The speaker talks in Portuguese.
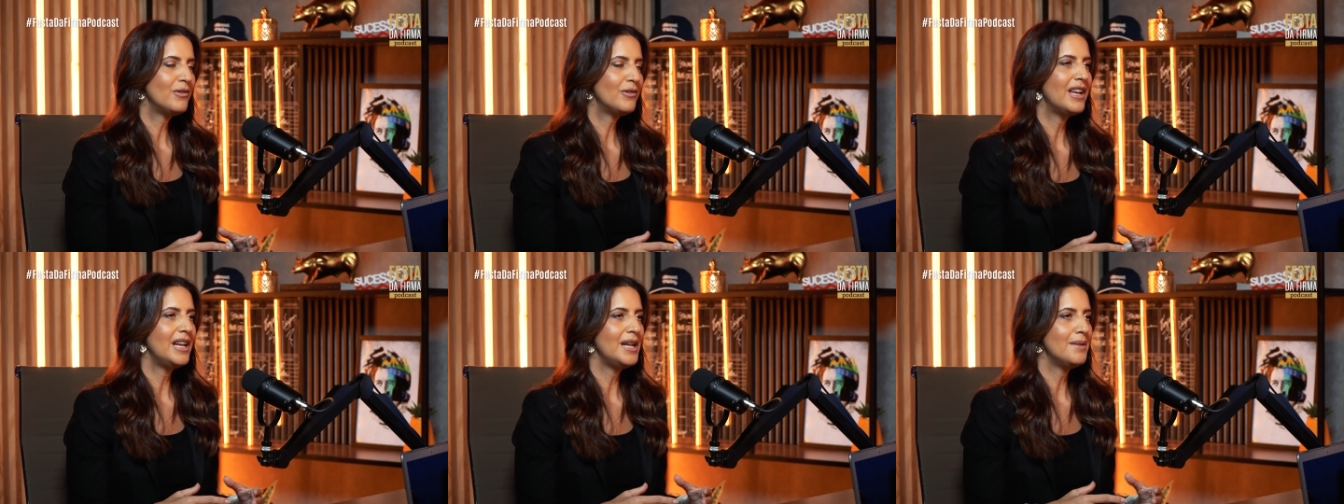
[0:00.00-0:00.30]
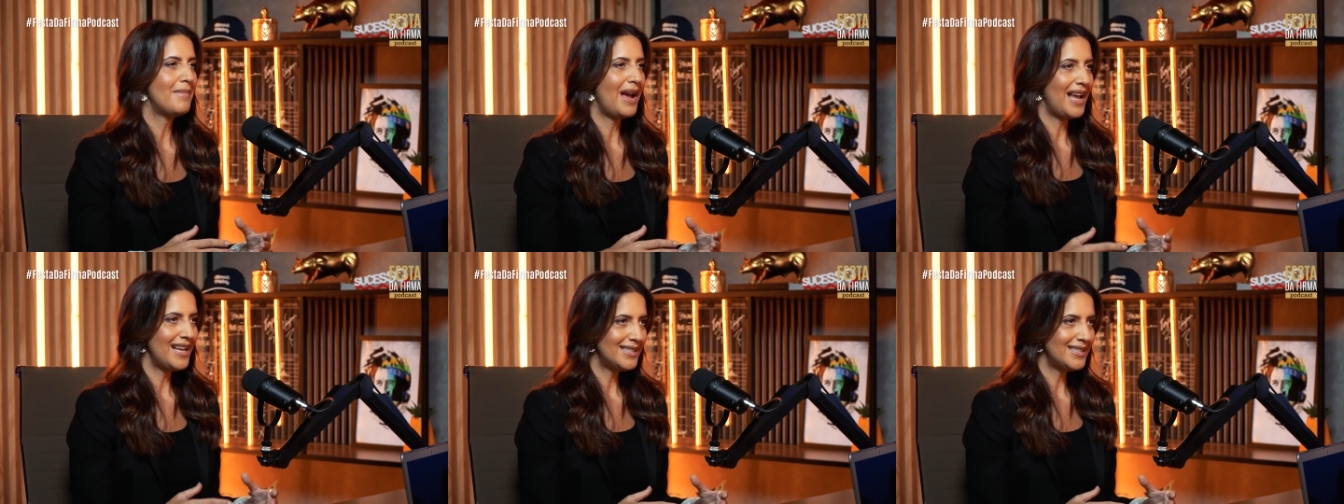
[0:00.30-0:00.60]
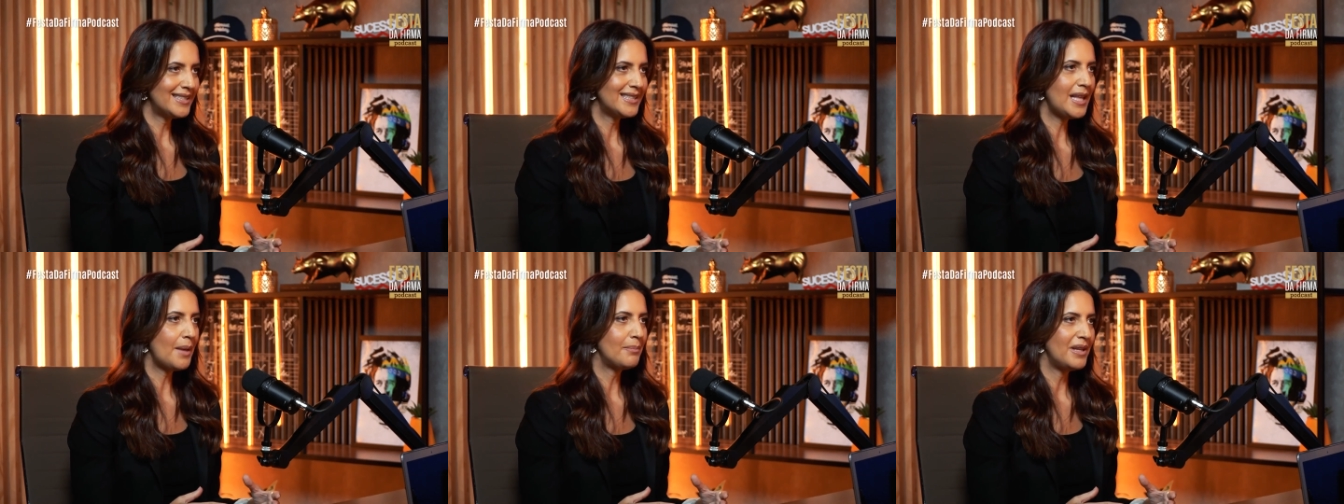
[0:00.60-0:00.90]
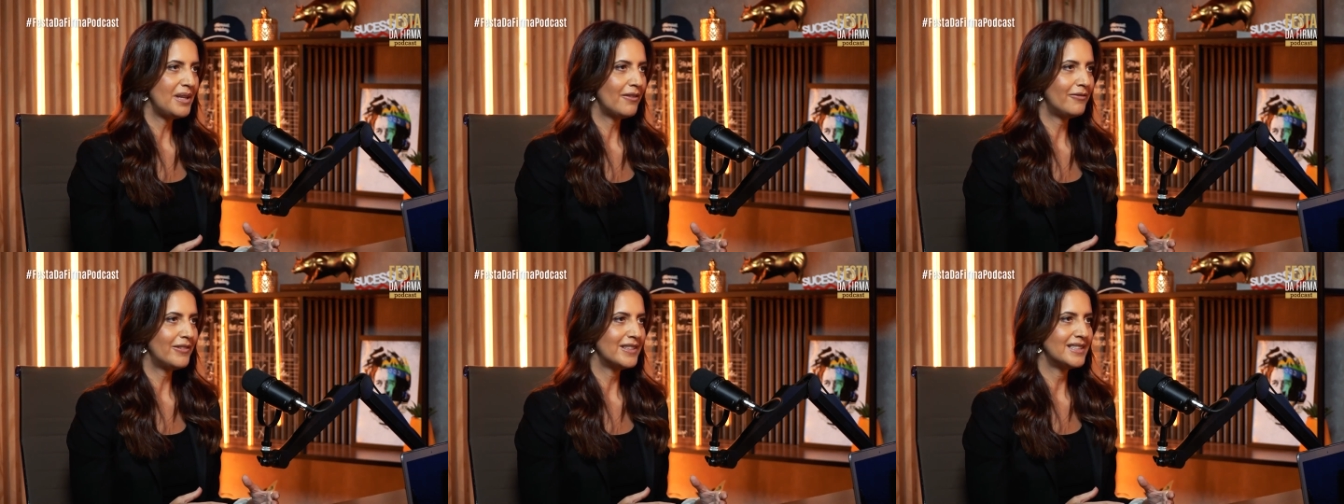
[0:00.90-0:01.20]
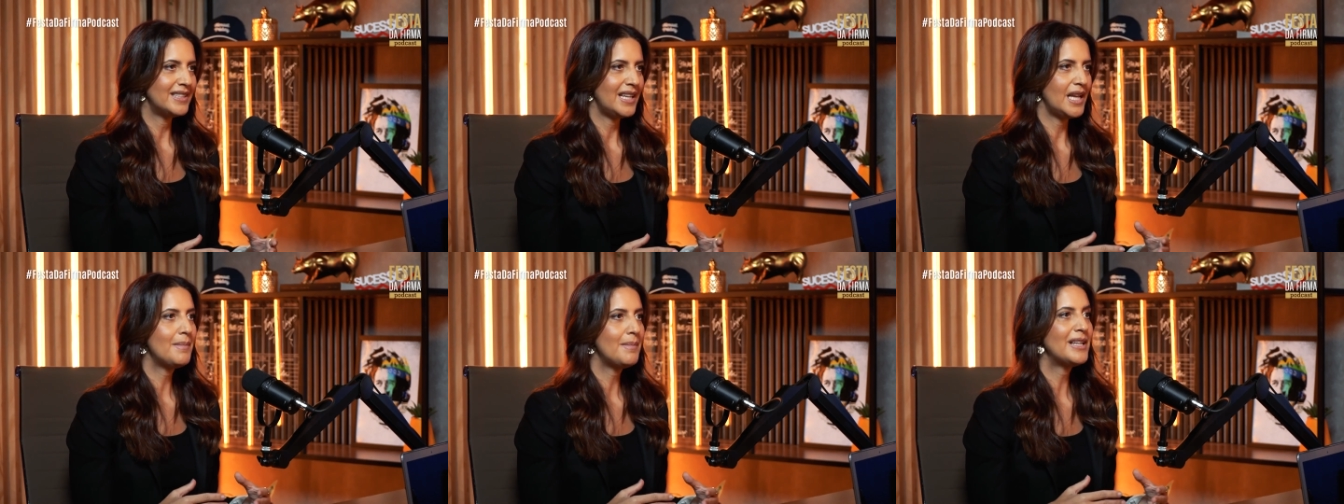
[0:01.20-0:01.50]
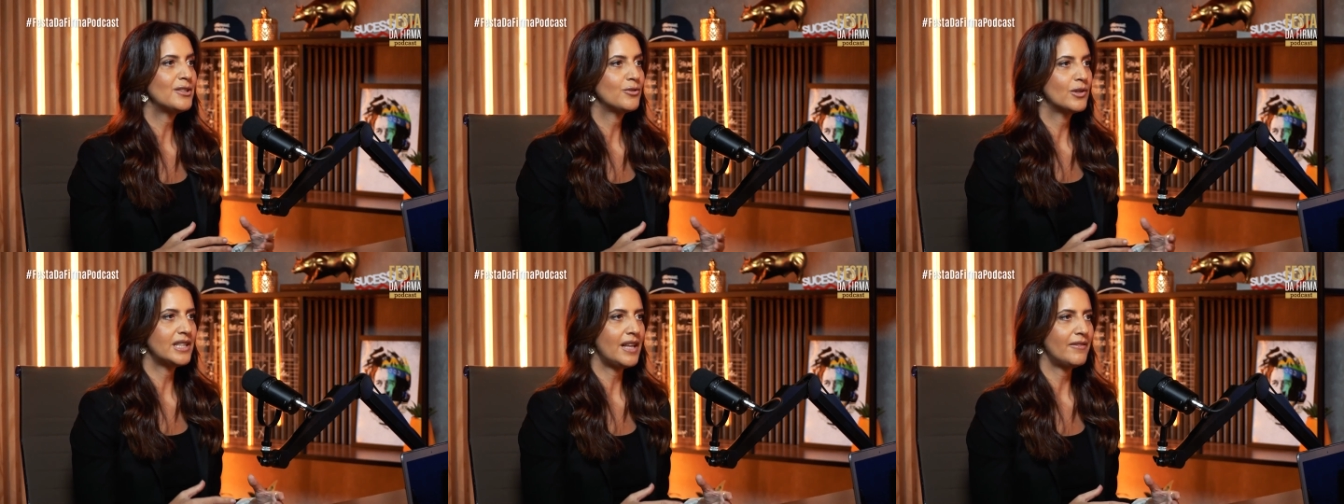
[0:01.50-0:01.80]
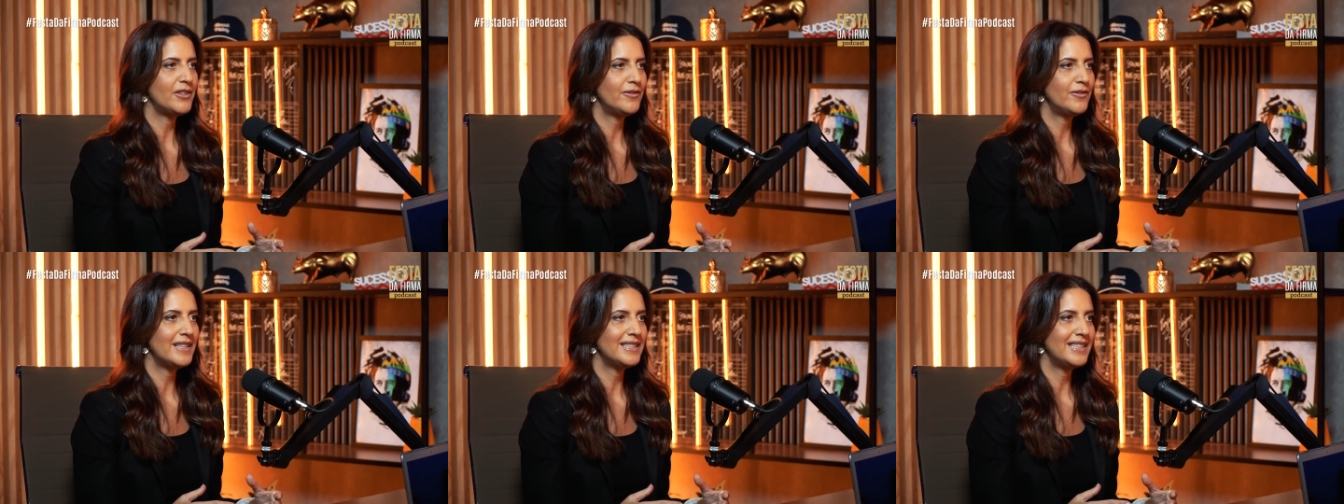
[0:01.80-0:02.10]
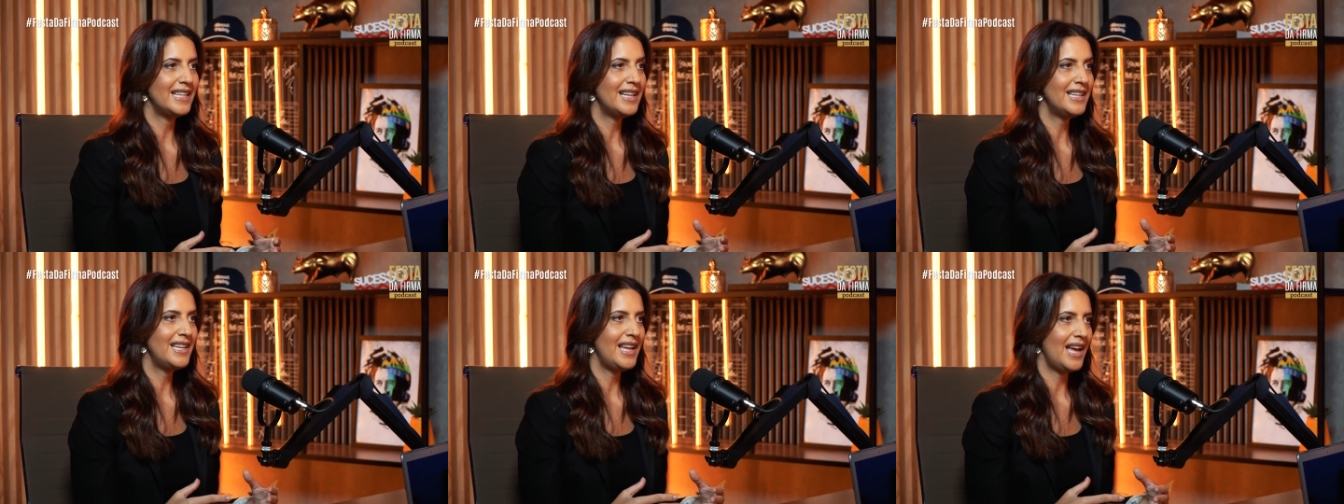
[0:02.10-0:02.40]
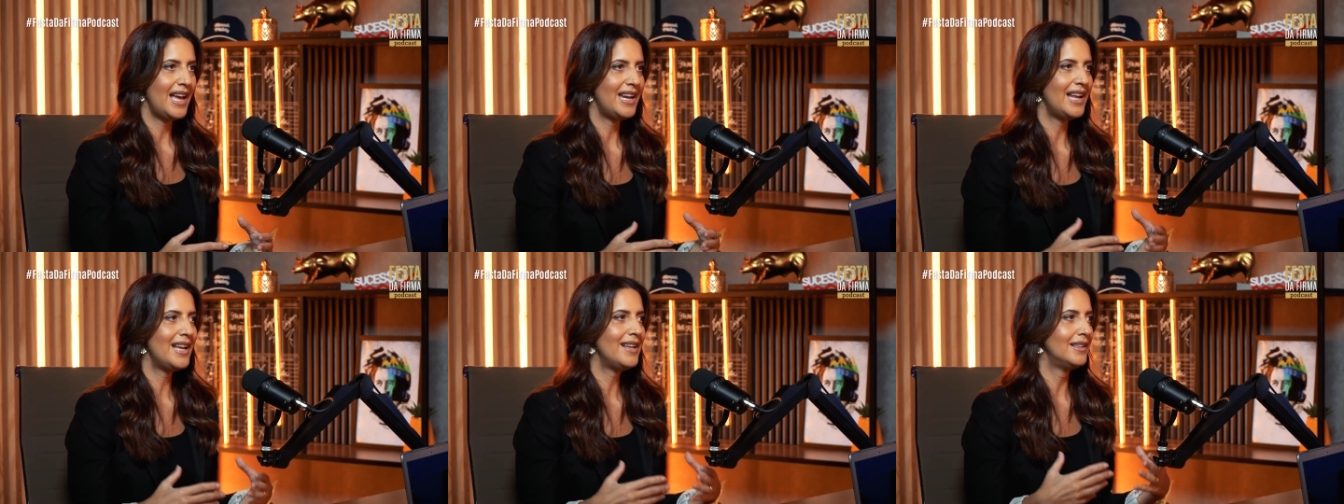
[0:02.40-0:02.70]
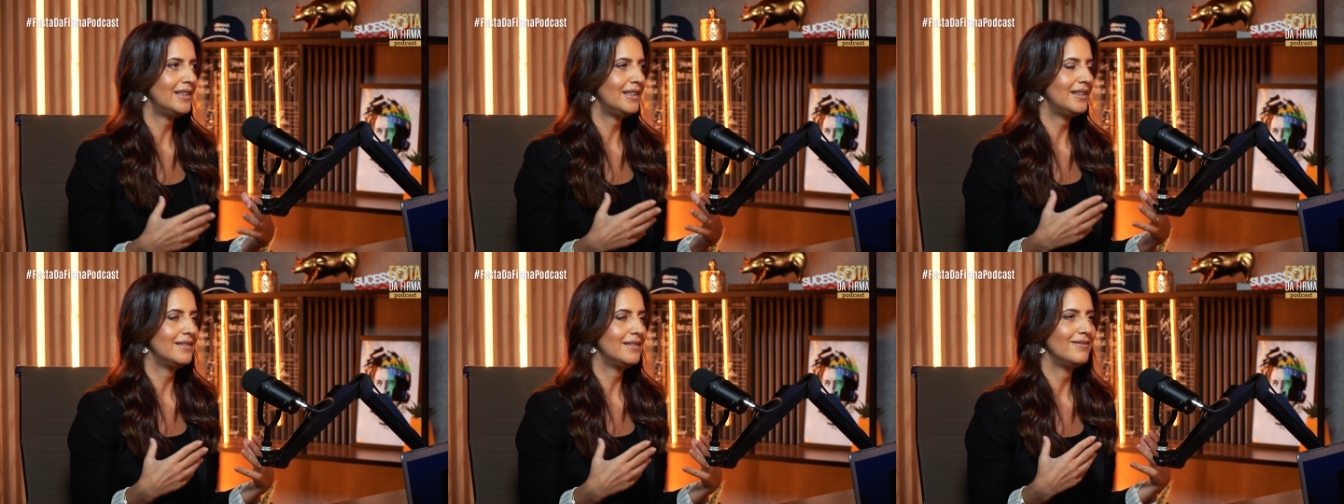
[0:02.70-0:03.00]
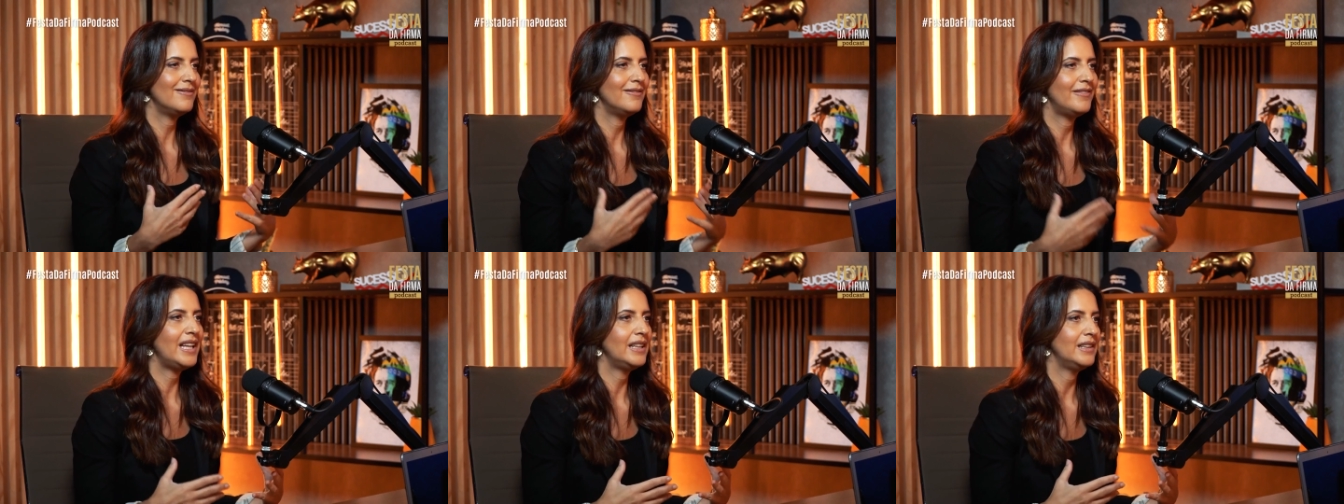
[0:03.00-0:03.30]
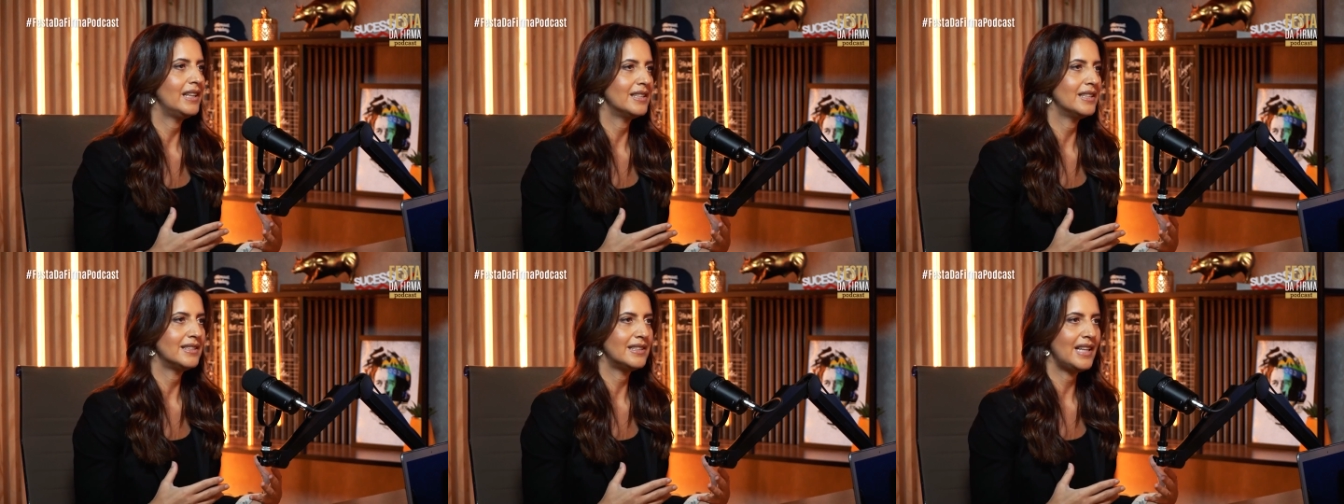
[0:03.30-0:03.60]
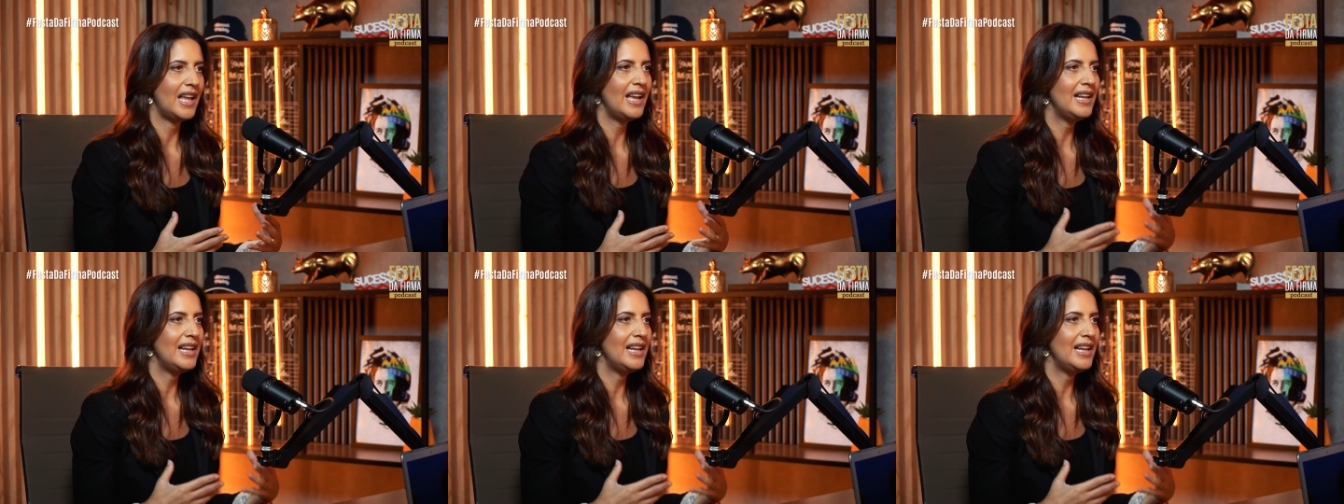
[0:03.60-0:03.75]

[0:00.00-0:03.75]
que ele mais sabia fazer e mais gostava de fazer, que era vendas, né?